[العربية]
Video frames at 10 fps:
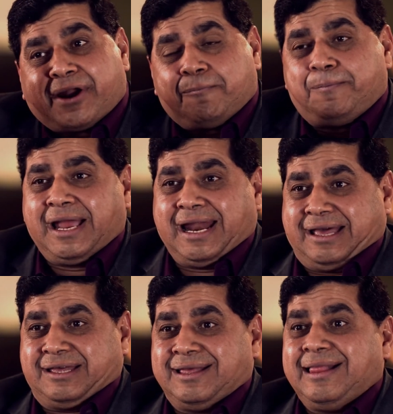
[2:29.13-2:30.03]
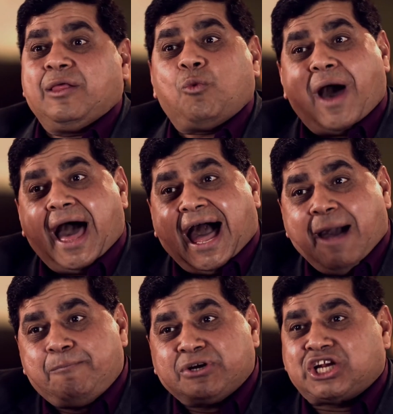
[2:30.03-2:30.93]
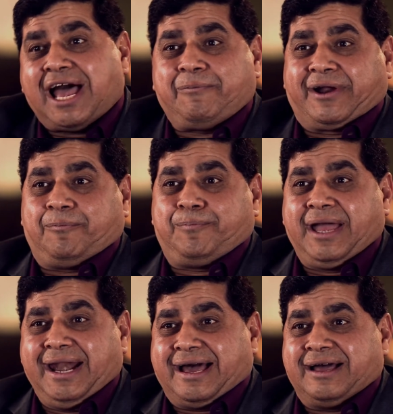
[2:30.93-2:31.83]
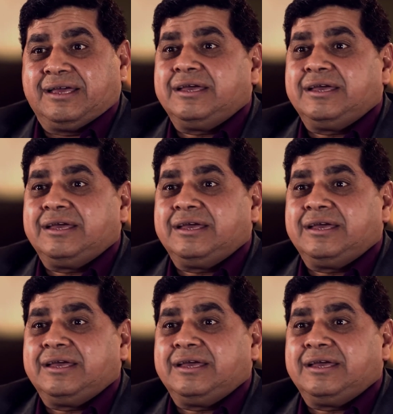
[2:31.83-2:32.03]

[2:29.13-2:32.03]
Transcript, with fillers: ربنا وأحب شعب ربنا